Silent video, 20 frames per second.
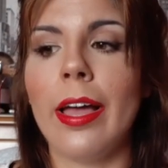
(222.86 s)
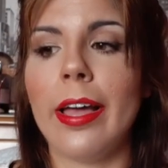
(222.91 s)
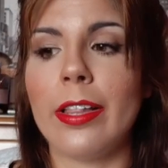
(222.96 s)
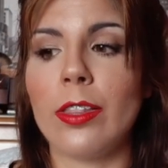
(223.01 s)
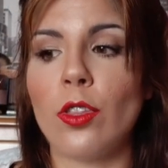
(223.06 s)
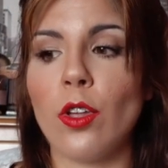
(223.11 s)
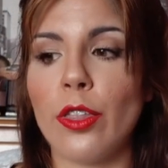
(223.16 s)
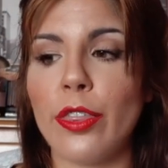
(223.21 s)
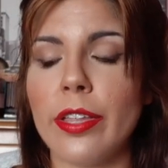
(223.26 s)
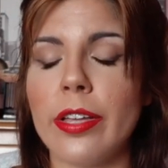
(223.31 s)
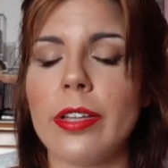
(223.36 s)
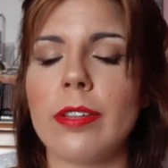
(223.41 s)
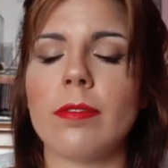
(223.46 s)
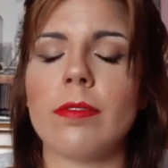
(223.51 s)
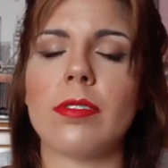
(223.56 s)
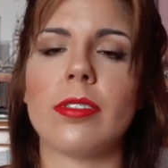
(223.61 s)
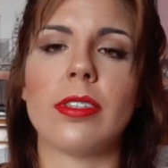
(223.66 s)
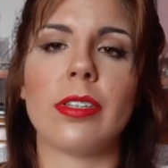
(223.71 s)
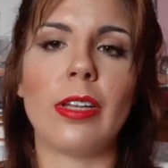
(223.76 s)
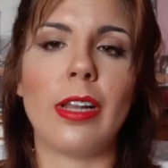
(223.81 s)
Entonces,
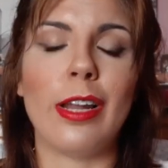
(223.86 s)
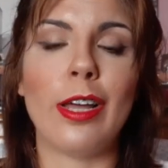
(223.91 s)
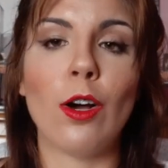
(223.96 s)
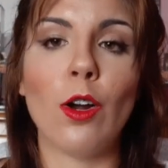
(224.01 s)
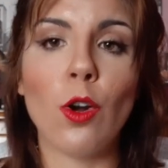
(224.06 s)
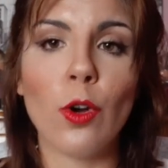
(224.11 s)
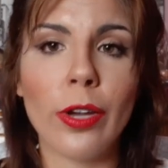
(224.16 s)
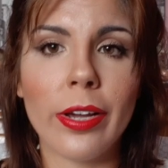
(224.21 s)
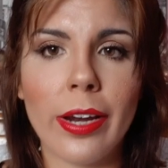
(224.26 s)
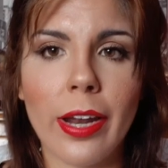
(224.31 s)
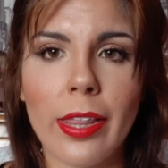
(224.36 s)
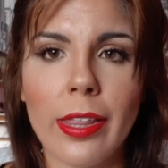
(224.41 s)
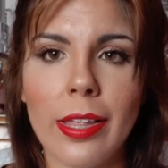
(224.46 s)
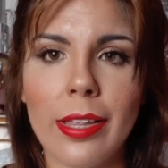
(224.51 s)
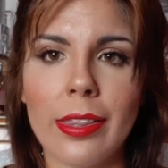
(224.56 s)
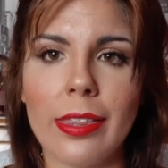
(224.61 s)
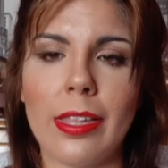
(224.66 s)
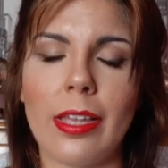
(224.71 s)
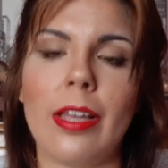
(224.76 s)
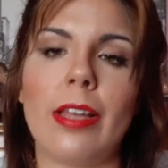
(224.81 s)
si leo los
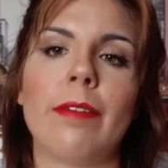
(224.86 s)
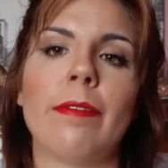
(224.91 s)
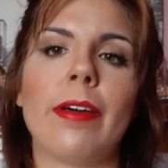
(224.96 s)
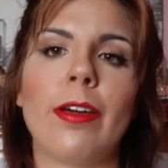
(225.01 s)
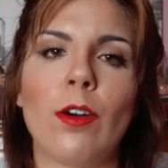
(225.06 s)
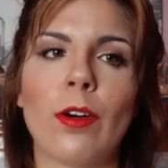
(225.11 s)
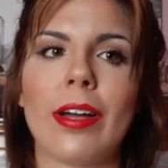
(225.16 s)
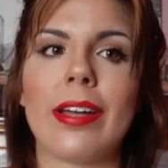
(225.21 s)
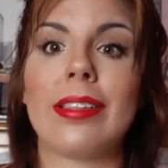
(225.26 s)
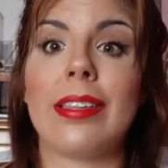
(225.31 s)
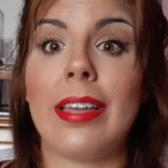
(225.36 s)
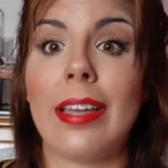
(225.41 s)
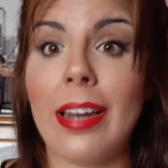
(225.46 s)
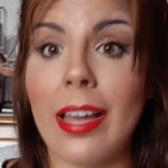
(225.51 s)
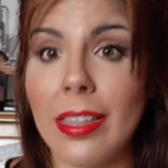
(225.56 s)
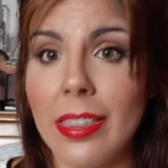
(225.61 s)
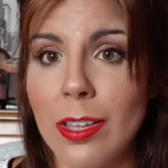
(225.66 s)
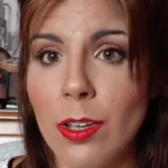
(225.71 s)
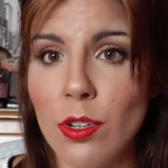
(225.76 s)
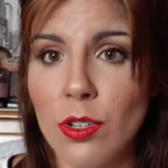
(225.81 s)
ingredientes y veo que tiene
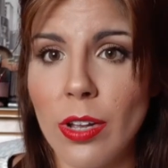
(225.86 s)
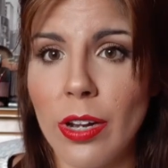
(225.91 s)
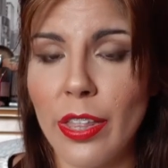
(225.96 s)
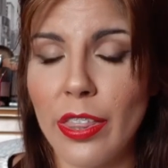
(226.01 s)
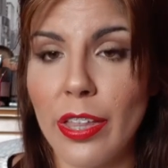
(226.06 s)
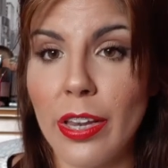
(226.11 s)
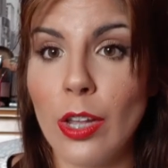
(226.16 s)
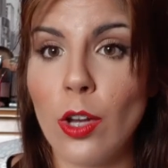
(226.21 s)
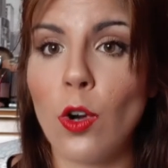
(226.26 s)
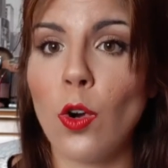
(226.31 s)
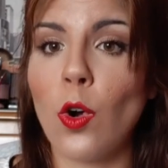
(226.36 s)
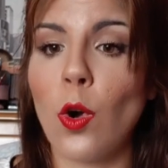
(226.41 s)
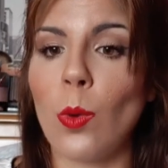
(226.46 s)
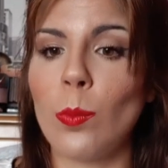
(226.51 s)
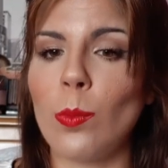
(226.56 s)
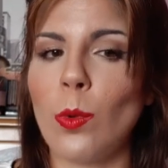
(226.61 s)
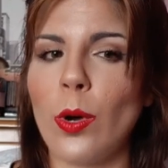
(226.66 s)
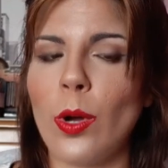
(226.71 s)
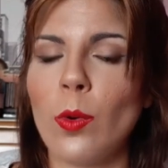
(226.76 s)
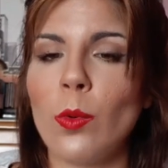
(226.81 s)
ácido salicílico,
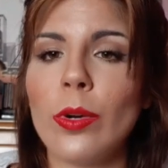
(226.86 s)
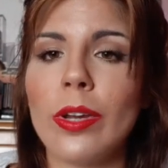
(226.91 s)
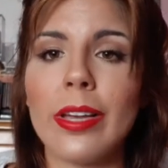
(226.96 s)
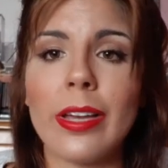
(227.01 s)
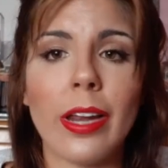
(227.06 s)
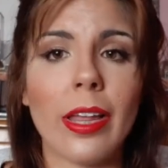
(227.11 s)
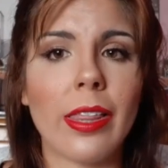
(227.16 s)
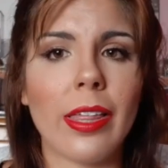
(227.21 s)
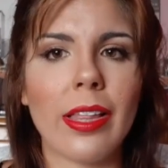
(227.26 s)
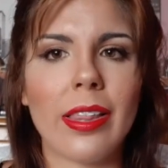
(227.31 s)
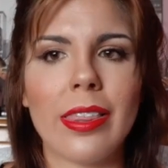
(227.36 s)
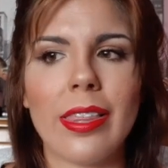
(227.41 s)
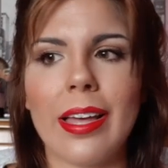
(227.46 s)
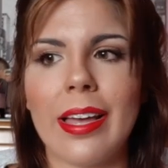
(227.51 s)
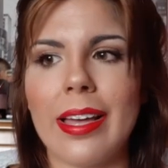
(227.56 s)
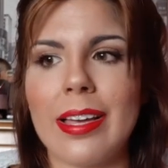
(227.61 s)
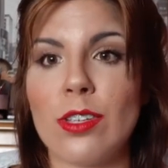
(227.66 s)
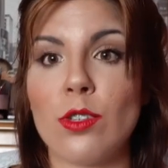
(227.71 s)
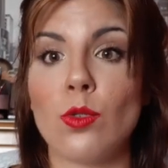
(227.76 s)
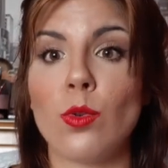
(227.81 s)
como es un ingrediente
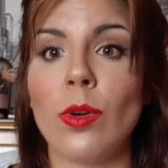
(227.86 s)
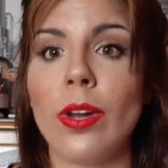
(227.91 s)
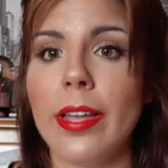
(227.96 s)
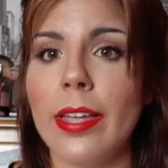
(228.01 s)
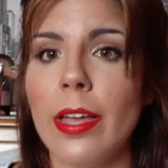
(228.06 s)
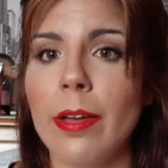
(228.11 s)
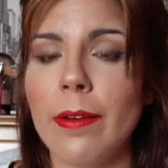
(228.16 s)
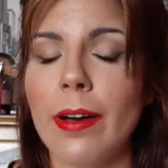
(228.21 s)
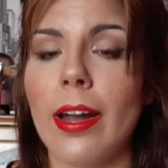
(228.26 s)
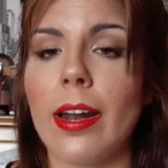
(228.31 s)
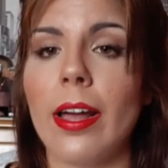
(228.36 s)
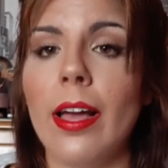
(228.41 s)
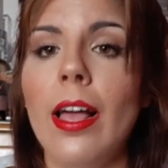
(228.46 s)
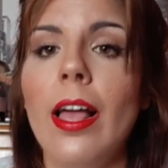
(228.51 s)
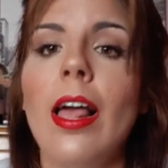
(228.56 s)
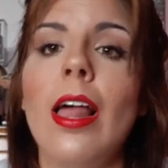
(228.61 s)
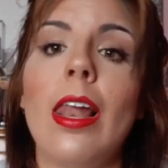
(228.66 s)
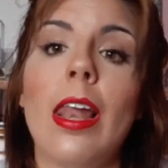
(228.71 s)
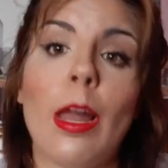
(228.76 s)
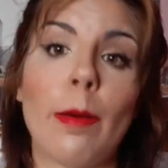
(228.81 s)
que suele llevar
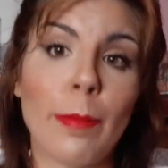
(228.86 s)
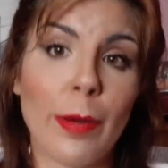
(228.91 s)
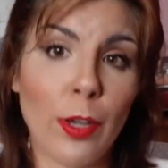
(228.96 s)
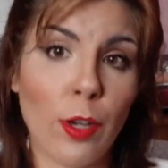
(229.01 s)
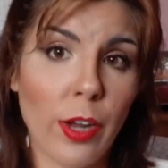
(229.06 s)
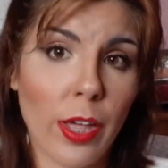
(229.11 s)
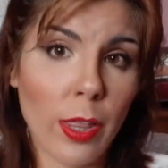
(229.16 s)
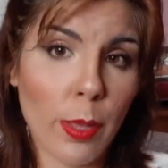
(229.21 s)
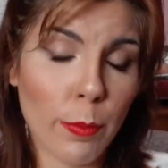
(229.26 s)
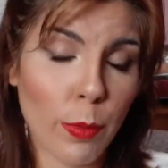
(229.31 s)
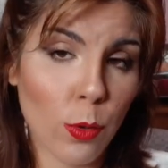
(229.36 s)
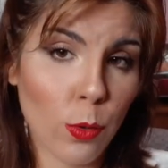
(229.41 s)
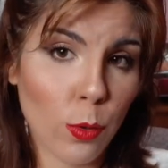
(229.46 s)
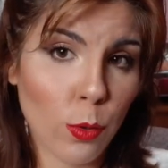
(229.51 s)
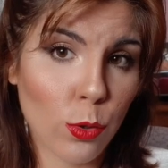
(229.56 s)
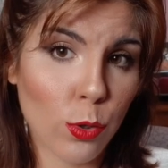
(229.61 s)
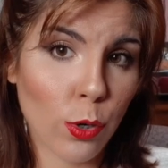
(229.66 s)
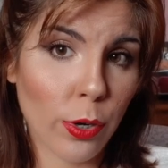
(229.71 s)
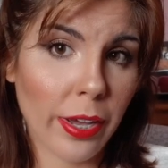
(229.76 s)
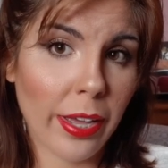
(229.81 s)
la mayoría de
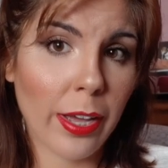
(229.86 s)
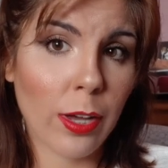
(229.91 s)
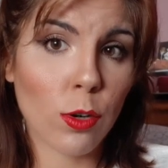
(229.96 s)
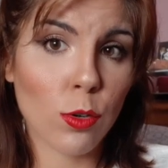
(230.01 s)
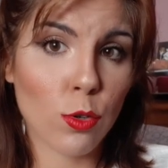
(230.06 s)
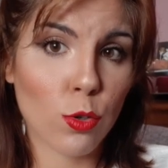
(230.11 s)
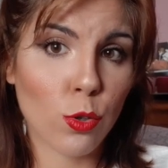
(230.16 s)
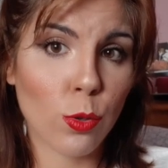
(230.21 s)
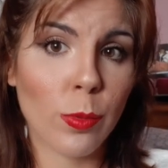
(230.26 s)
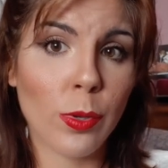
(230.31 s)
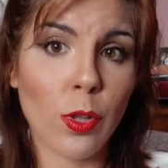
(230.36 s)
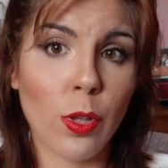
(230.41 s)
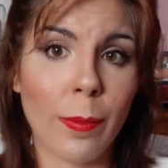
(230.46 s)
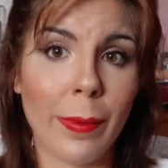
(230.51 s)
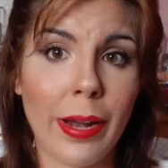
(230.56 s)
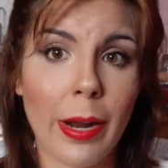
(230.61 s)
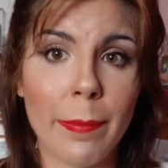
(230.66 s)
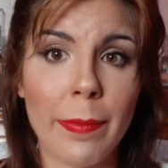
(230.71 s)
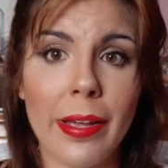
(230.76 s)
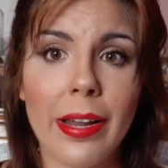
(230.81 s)
productos que he consumido
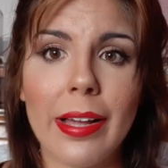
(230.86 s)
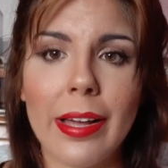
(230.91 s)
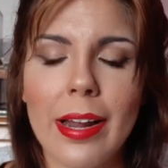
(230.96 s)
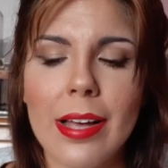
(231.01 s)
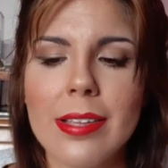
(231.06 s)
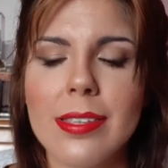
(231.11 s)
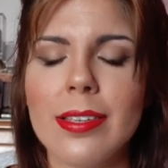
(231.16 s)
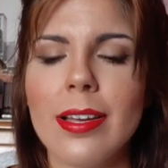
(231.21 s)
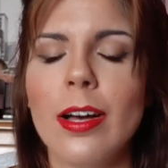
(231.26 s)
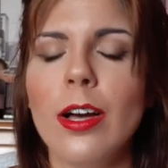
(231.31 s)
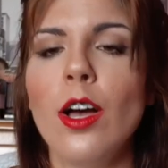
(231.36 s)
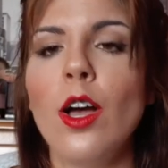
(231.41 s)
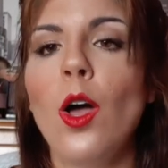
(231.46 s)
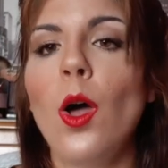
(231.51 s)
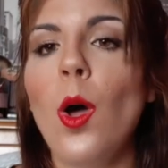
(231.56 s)
para piel grasa,